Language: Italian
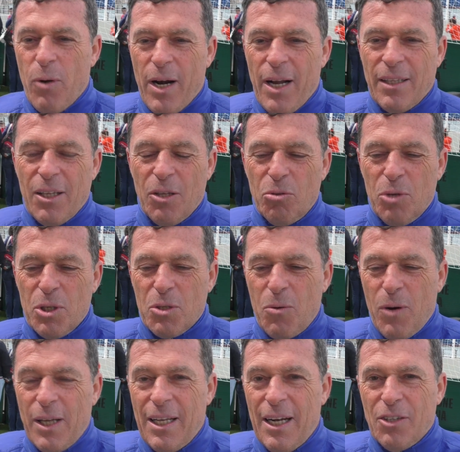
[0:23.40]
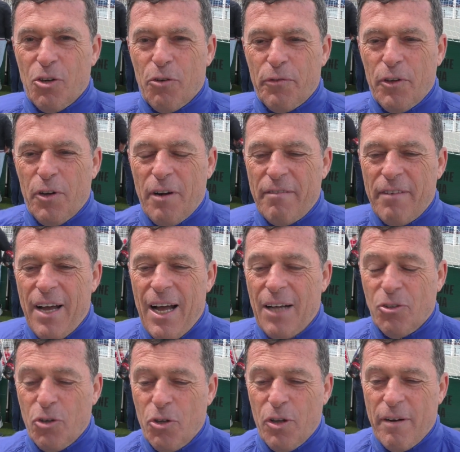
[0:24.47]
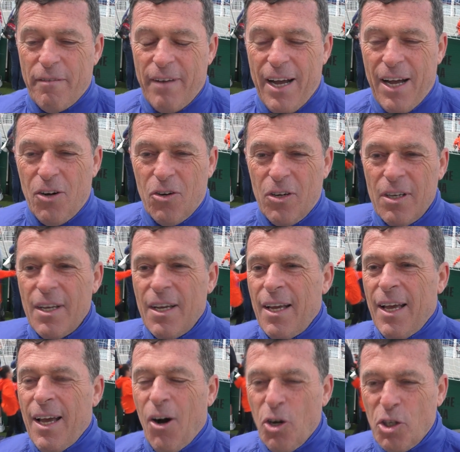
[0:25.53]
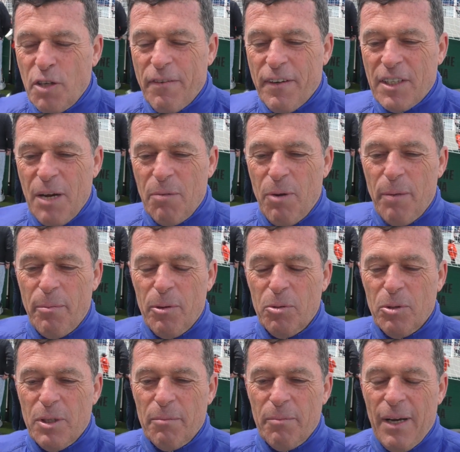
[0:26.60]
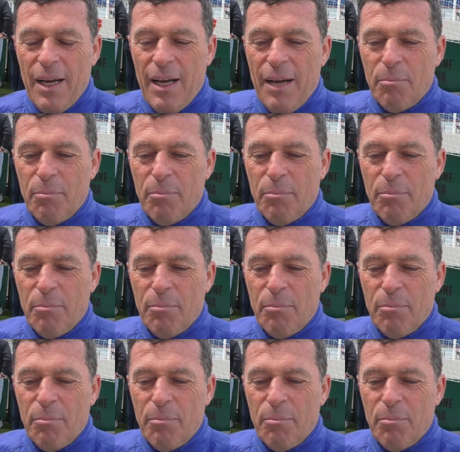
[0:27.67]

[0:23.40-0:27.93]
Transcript: 42 squadre al trofeo Raval, torneo Ravano Oggi facciamo la penultima